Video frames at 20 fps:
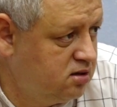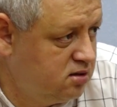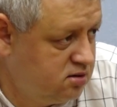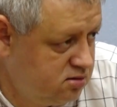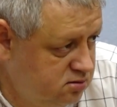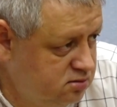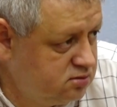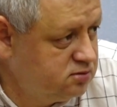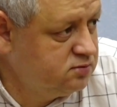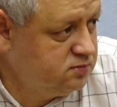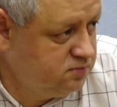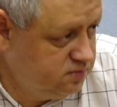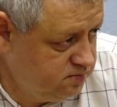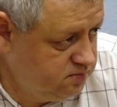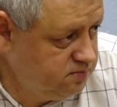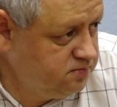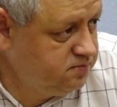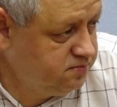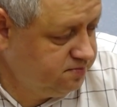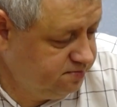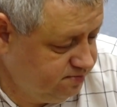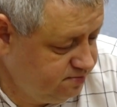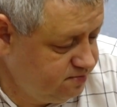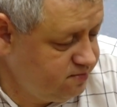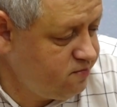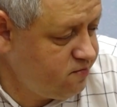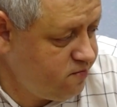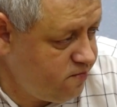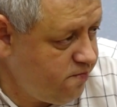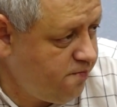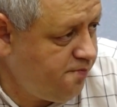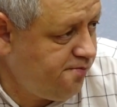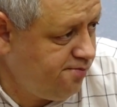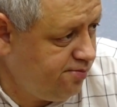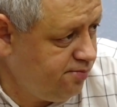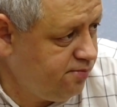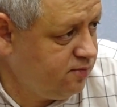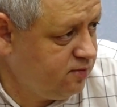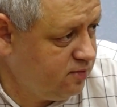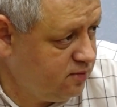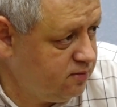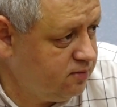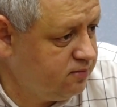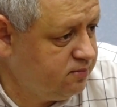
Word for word: английского языка и иностранных языков,